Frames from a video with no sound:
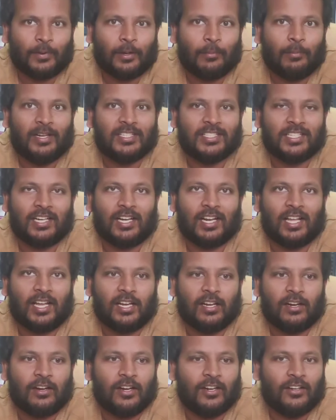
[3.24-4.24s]
సబ్స్క్రైబ్ మై ఛానల్
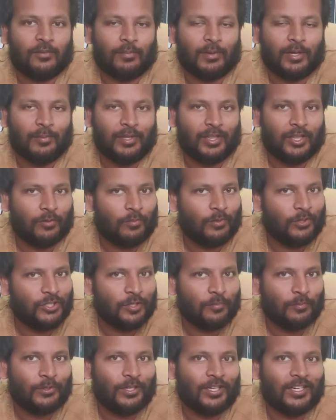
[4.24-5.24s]
ఆయన గడ్డెన్స్ మనం ఇంతకుముందు
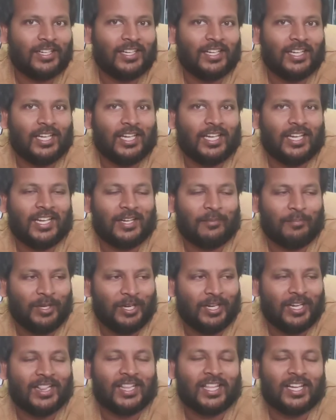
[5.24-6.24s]
చెప్తున్నట్లే
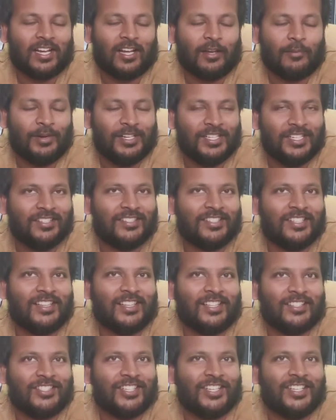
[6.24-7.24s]
మీరు ఎంత కామెంట్ చేసి
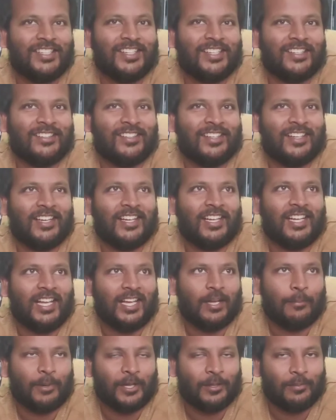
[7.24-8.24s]
ఎంత షేర్ చేస్తే
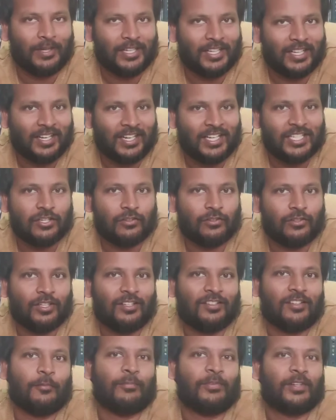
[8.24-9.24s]
ఇంకా పది మందికి రీచ్
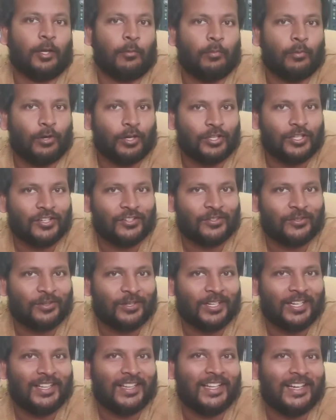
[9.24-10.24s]
అవుతుంది సబ్స్క్రైబ్ కూడా
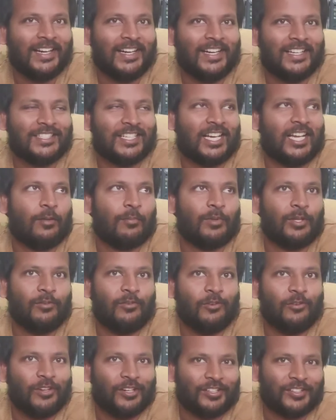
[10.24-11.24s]
చేసుకోండి ఎందుకంటే చాలామంది
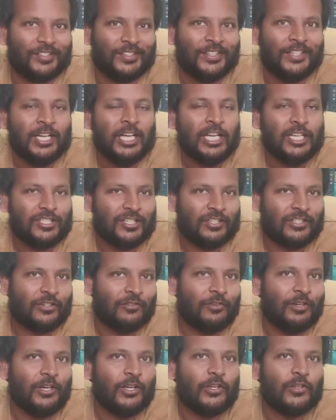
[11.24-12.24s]
వ్యూవర్స్ జస్ట్
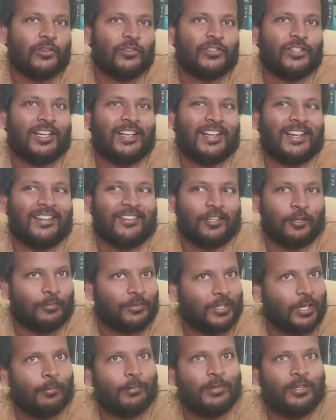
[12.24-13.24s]
వీడియో చూస్తున్నారు కానీ
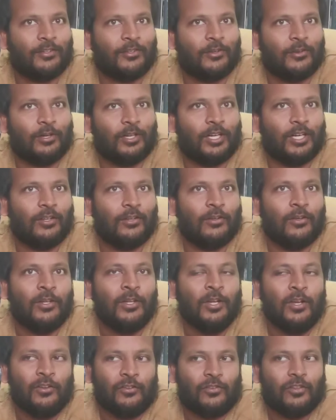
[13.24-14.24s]
సబ్స్క్రైబ్ చేసుకోవట్లేదు
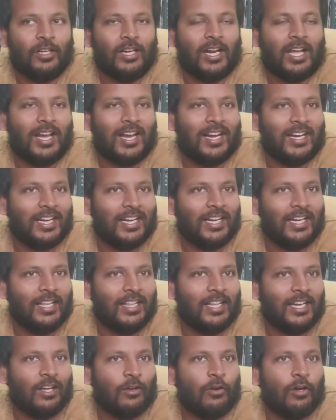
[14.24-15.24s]
సో నా కంటెంట్
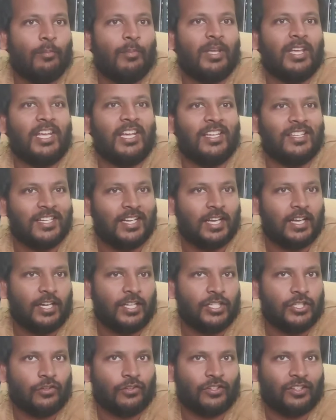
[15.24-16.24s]
ఏదైనా కూడా మీకు ఈజీగా
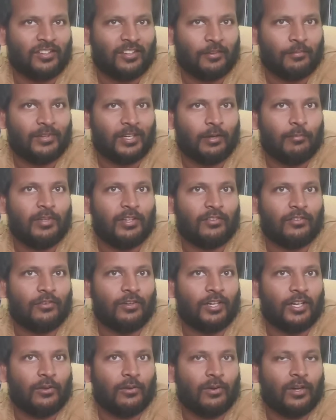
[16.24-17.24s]
రీచ్ అవుతుంది సబ్స్క్రైబ్
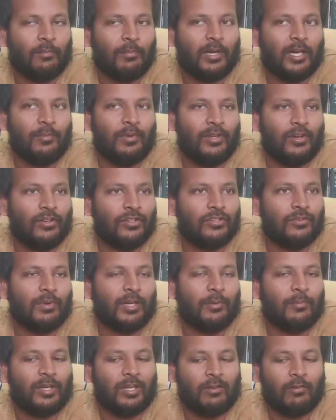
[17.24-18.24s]
చేసుకుంటే కూడా మనం ఈరోజు
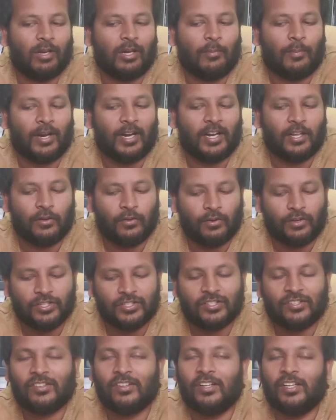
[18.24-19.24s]
మనం ఒక ప్రోడక్ట్
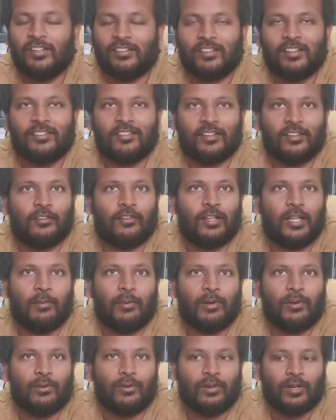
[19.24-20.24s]
గురించి డిస్కస్
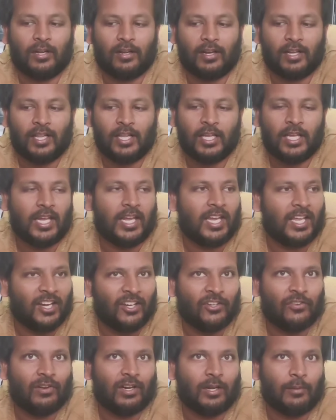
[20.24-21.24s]
చేసుకుందాం అనుకుంటున్నాం కదా
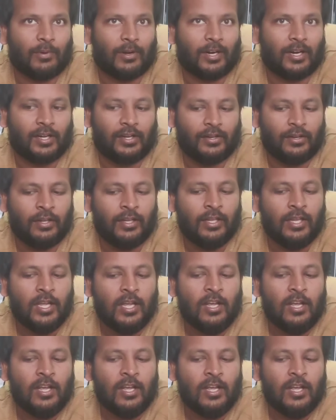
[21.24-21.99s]
ఐరిస్ వాళ్ళ ప్రోడక్ట్